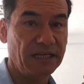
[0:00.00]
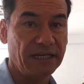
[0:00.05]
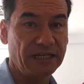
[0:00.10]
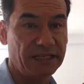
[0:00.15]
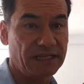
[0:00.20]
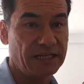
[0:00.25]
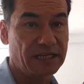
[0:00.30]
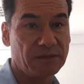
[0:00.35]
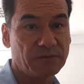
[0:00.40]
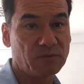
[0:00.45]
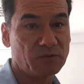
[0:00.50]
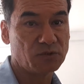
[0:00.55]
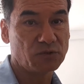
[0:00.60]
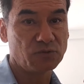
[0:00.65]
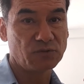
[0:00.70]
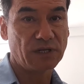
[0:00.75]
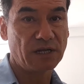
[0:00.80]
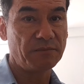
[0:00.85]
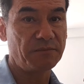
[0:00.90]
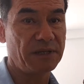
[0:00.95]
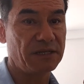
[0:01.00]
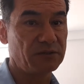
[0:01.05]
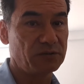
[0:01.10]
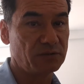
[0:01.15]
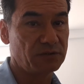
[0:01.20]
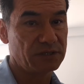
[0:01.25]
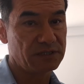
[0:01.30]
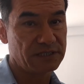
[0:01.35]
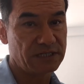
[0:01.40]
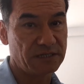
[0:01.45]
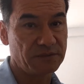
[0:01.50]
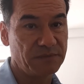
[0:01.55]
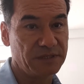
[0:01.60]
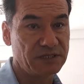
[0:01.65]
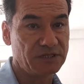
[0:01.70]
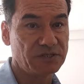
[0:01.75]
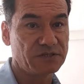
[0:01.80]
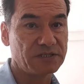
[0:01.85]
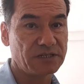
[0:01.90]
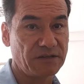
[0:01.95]
Y tenemos una amplitud de
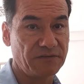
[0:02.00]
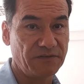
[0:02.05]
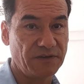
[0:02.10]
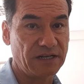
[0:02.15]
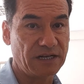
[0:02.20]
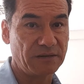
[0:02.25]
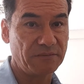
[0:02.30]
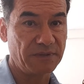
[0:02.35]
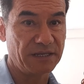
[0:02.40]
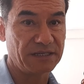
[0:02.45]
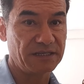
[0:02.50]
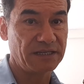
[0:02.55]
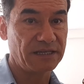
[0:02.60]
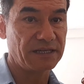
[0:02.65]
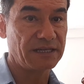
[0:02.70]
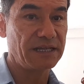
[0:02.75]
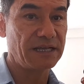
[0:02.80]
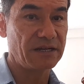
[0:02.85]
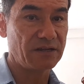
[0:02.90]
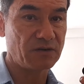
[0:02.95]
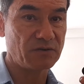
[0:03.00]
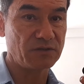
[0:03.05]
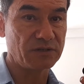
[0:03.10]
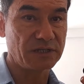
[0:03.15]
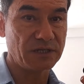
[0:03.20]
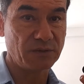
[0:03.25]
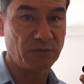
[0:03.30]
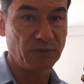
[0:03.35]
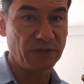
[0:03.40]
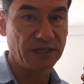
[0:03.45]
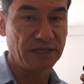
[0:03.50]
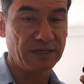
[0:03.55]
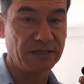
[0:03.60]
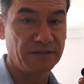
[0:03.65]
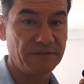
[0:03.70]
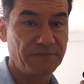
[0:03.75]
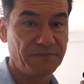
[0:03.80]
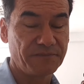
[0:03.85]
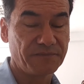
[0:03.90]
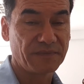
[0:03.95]
servicios que finalmente quieren contribuir
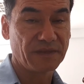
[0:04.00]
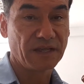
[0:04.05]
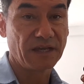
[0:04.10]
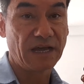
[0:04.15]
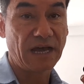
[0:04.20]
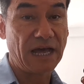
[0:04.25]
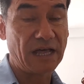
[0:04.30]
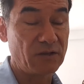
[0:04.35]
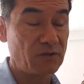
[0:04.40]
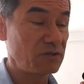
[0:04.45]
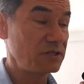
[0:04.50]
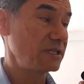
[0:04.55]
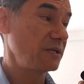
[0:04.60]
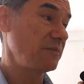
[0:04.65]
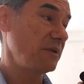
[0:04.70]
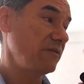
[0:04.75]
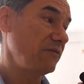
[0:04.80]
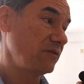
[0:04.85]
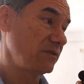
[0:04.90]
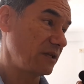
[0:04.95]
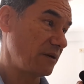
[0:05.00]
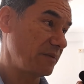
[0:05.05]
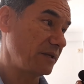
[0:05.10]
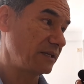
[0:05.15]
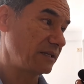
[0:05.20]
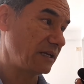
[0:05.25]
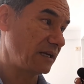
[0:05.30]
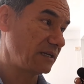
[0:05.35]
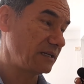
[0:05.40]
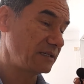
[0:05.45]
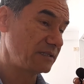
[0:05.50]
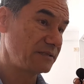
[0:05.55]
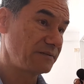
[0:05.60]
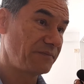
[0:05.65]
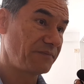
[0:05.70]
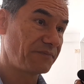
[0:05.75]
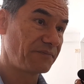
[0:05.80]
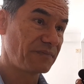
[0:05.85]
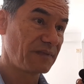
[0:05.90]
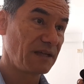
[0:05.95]
a dos temas fundamentales
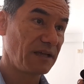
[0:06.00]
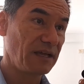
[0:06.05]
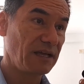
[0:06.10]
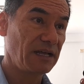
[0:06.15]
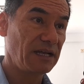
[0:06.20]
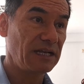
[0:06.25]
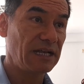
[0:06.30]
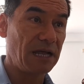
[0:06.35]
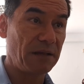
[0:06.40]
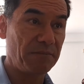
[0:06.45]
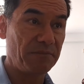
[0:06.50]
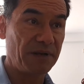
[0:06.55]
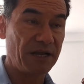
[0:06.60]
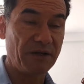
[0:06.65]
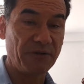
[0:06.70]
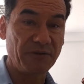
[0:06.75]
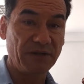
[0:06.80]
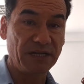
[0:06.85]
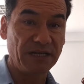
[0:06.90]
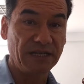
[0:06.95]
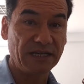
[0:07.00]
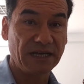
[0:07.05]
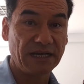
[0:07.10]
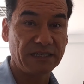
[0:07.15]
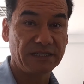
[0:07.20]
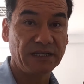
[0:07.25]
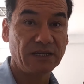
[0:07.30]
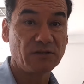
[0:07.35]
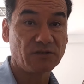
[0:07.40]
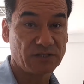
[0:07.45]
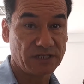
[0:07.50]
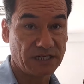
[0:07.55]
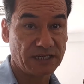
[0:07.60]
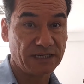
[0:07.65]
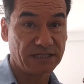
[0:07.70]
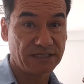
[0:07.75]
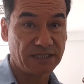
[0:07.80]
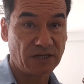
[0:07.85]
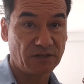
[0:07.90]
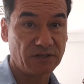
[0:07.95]
la empleabilidad de los
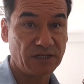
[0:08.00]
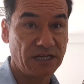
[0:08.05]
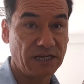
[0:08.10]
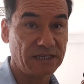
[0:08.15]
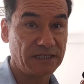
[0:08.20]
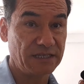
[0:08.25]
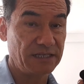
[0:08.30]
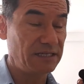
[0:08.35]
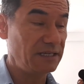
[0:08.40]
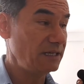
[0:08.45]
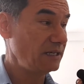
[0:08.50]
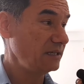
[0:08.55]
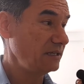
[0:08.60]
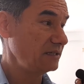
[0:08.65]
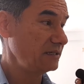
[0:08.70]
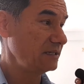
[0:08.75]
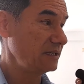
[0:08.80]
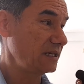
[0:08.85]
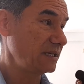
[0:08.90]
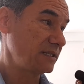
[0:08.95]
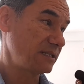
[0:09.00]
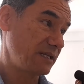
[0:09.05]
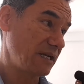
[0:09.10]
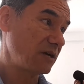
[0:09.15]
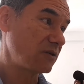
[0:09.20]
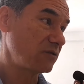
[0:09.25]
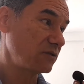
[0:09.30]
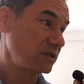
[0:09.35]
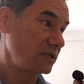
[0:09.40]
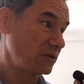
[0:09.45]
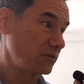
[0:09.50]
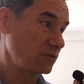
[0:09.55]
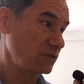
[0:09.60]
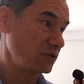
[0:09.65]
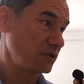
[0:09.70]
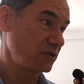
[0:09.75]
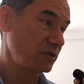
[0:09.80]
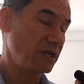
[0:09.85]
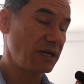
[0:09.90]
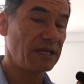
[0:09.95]
egresados de la entidad y es la
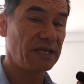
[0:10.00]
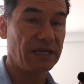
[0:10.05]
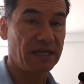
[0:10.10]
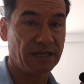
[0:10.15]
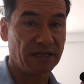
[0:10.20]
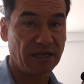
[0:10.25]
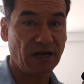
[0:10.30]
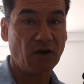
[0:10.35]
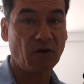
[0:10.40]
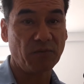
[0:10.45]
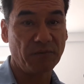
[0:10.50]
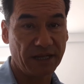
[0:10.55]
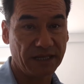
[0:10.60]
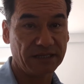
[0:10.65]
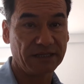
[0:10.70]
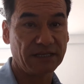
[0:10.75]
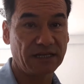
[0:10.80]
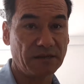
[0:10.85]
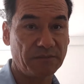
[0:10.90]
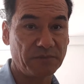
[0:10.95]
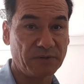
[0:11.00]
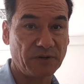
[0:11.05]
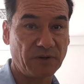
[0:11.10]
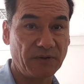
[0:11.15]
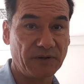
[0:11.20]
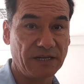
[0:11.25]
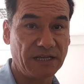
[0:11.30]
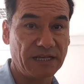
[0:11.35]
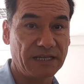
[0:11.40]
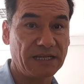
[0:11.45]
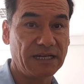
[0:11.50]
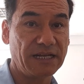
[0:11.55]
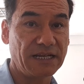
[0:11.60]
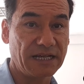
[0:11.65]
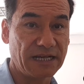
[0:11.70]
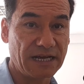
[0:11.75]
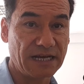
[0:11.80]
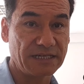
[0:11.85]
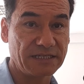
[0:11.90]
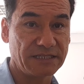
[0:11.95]
contribución a que aumente la probabilidad del
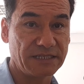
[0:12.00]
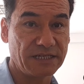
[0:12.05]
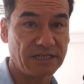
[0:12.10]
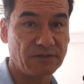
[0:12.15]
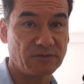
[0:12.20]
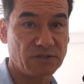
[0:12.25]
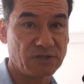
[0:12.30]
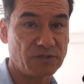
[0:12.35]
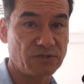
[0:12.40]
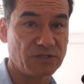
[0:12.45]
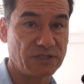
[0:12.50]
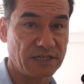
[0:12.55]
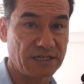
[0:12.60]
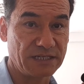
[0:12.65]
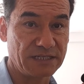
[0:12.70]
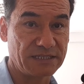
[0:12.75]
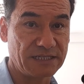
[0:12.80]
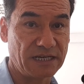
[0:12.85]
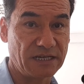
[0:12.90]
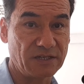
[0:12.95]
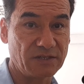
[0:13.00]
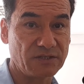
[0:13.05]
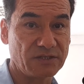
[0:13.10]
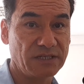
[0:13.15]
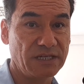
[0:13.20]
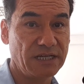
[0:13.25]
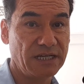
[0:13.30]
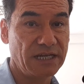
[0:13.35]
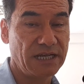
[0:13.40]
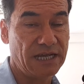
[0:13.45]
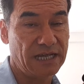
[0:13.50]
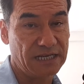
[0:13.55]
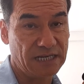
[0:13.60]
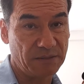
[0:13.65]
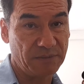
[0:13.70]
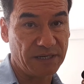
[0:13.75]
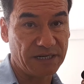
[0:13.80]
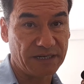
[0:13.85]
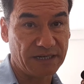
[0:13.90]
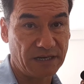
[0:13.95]
enganche de nuestros egresados en
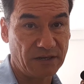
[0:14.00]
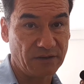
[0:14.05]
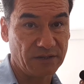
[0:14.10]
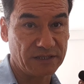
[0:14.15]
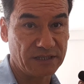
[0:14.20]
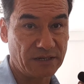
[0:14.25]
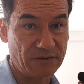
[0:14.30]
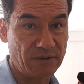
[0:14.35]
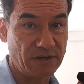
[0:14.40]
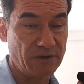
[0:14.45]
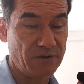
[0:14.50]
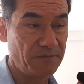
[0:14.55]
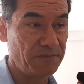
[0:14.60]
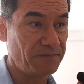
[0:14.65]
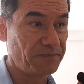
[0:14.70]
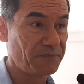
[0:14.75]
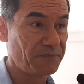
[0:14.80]
el mercado de trabajo.